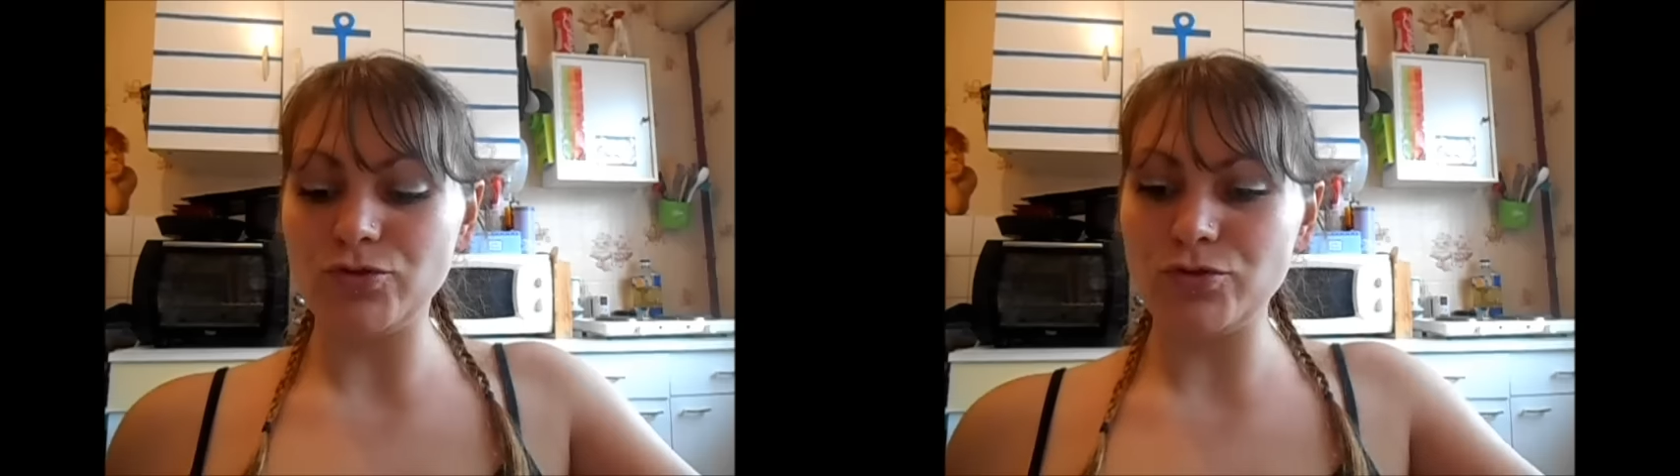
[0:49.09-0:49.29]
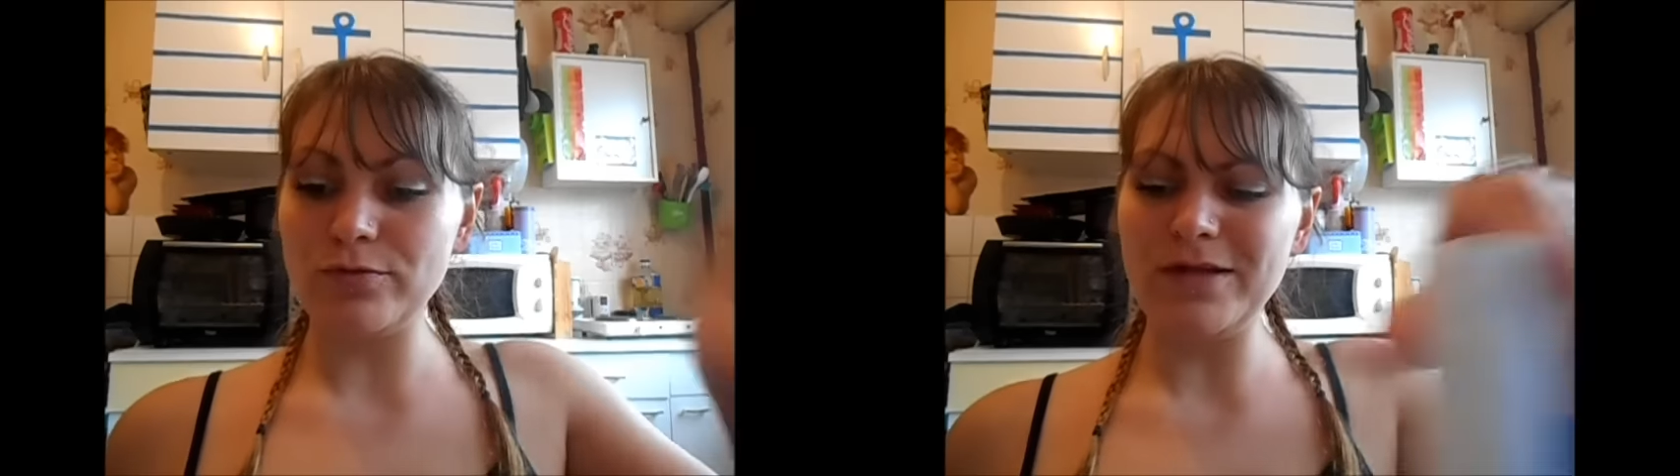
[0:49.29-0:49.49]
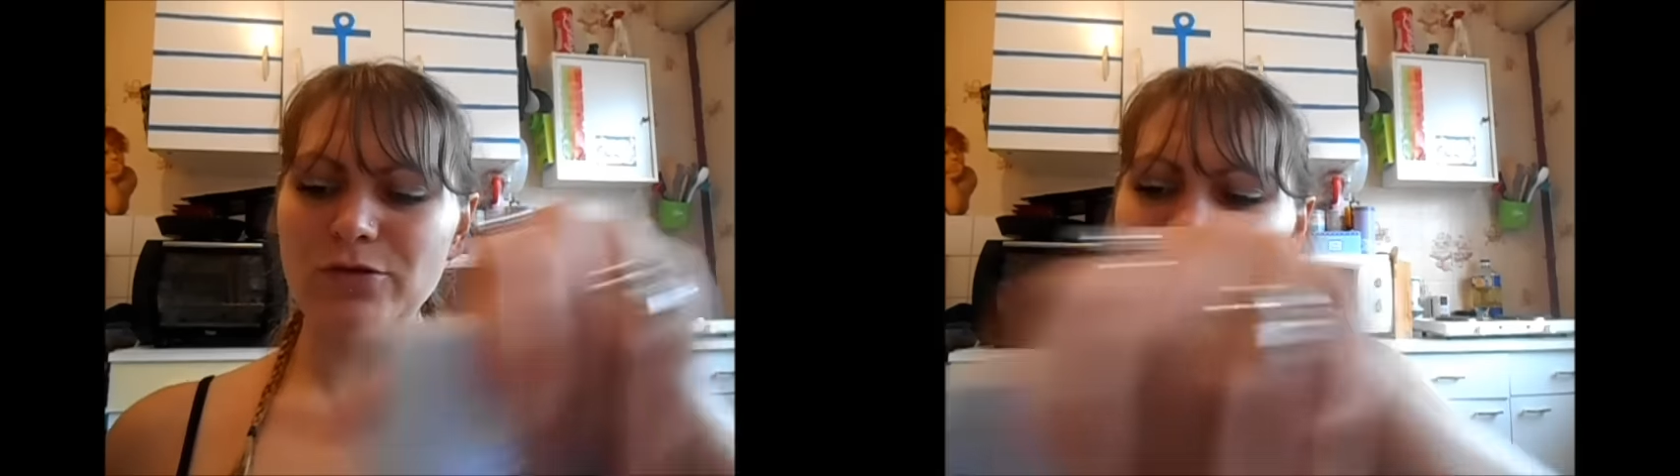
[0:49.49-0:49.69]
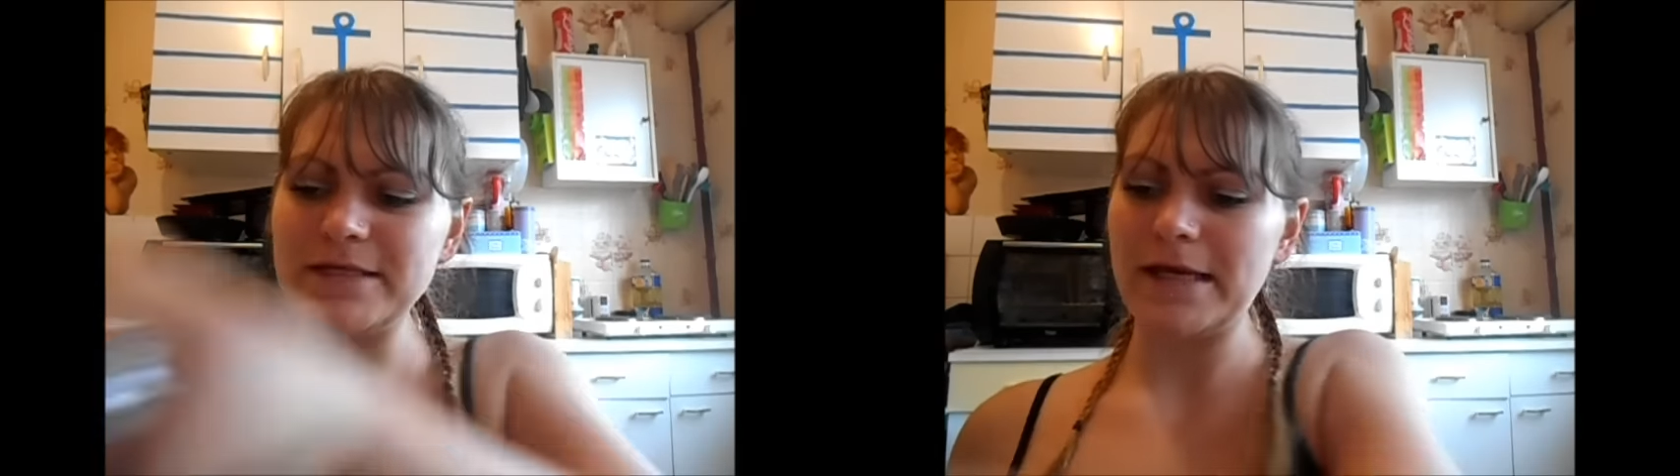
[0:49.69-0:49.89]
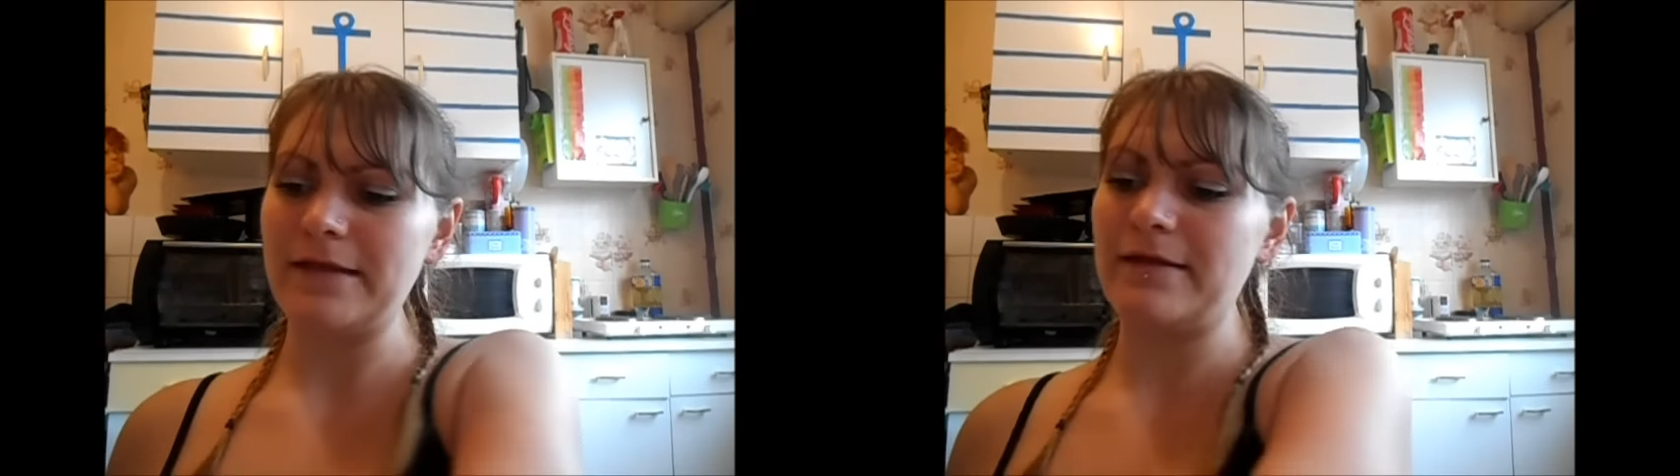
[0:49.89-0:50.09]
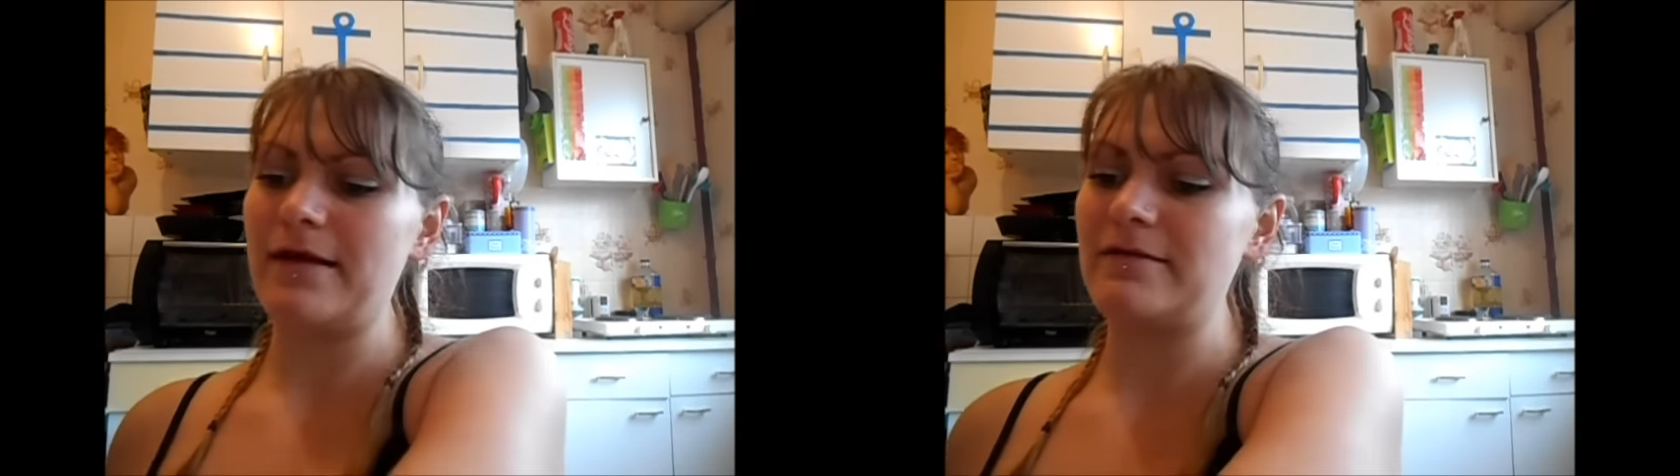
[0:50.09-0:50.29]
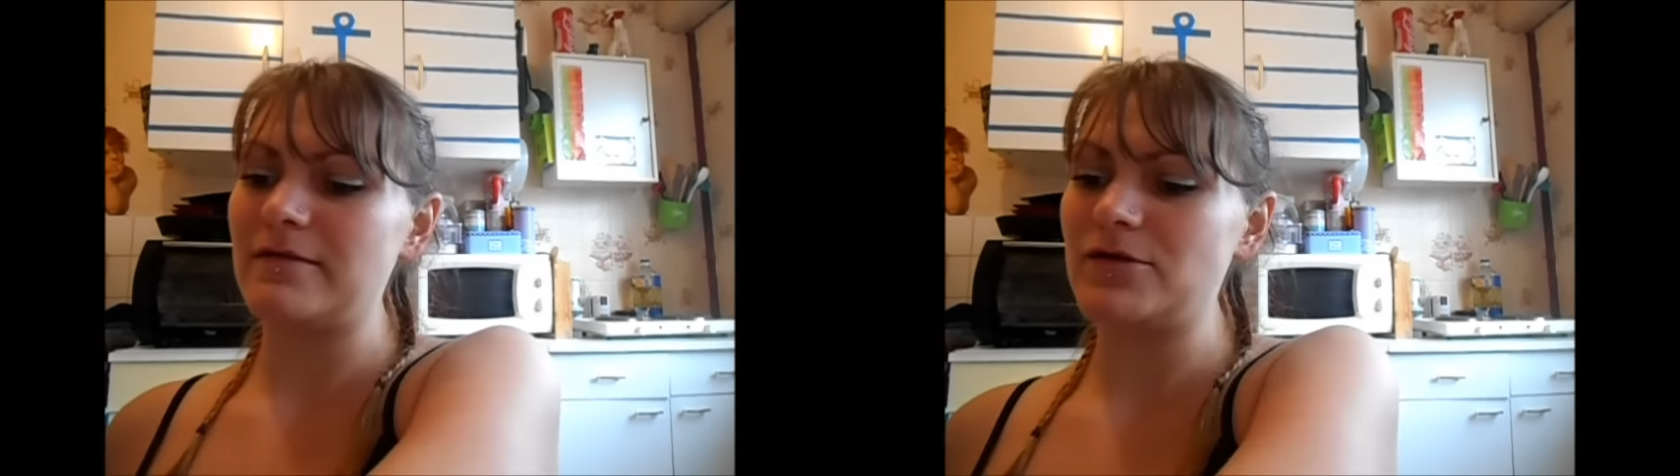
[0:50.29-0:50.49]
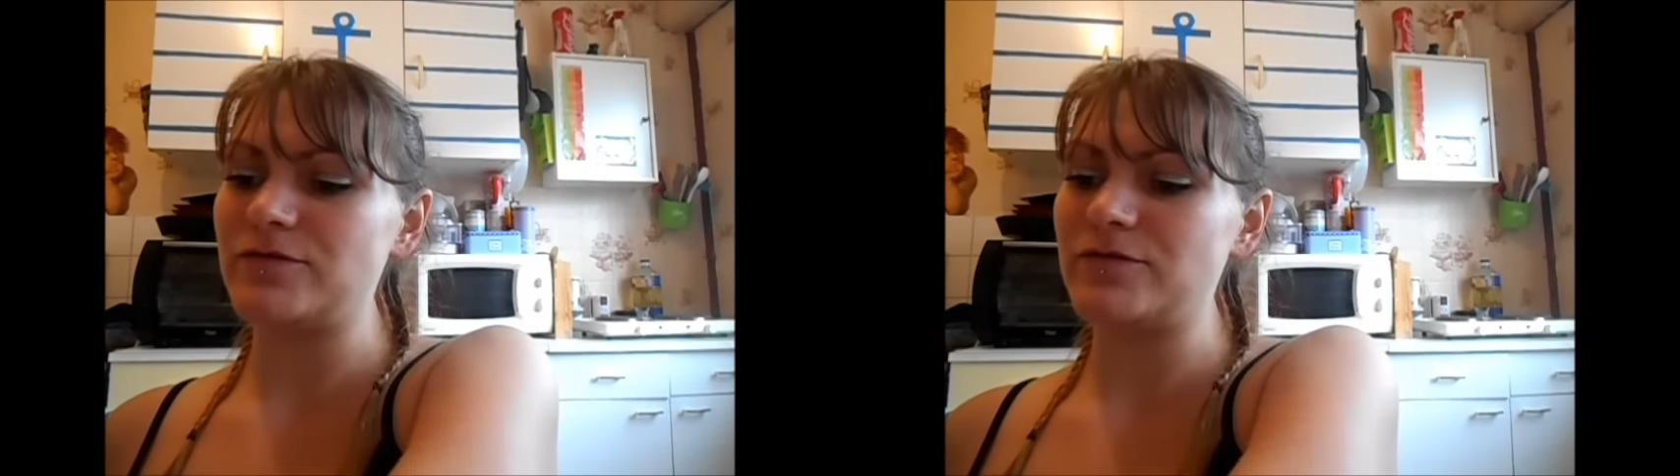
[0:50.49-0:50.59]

suis le ticket de casse hein.